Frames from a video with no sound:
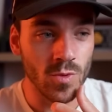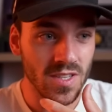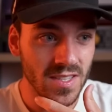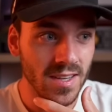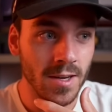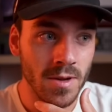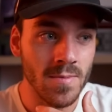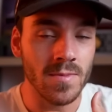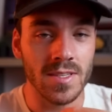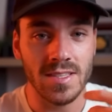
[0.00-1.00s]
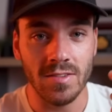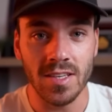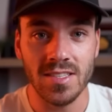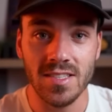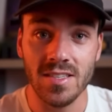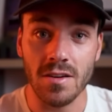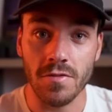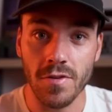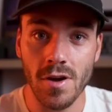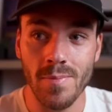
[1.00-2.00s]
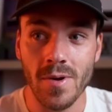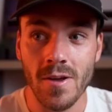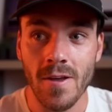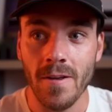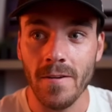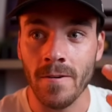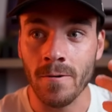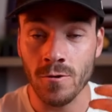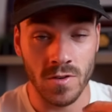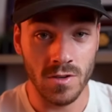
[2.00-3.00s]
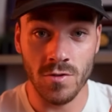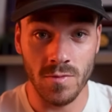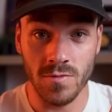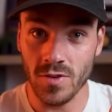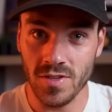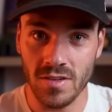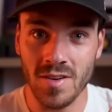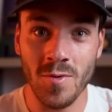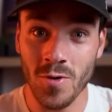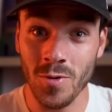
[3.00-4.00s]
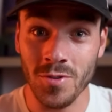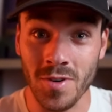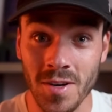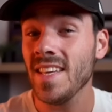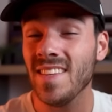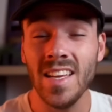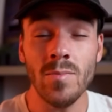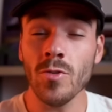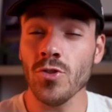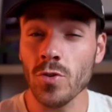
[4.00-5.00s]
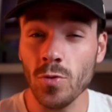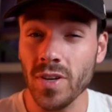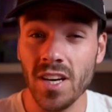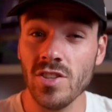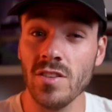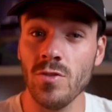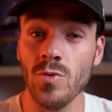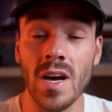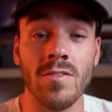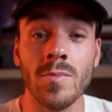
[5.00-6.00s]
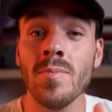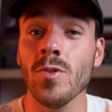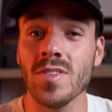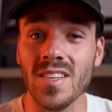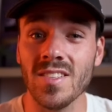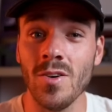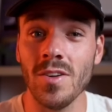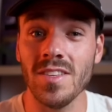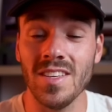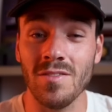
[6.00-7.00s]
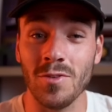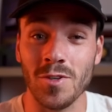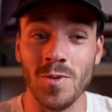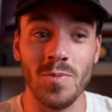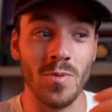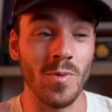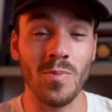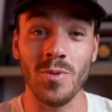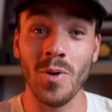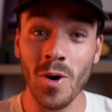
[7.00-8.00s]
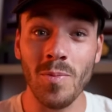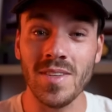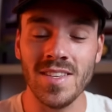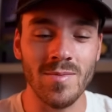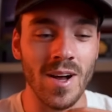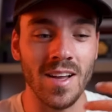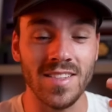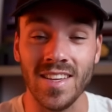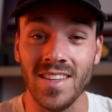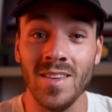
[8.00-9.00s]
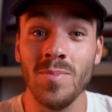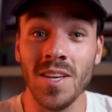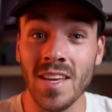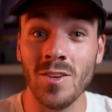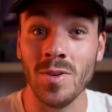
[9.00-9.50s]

Donc je me disais quand même, c'est vrai que si c'est un flop, euh, je, vais, me sentir vraiment con, tu vois. Il y a tellement de gens qui ont craché dessus avant même que ça sorte, et franchement, pour mon plus grand plaisir, bah, ça a été bien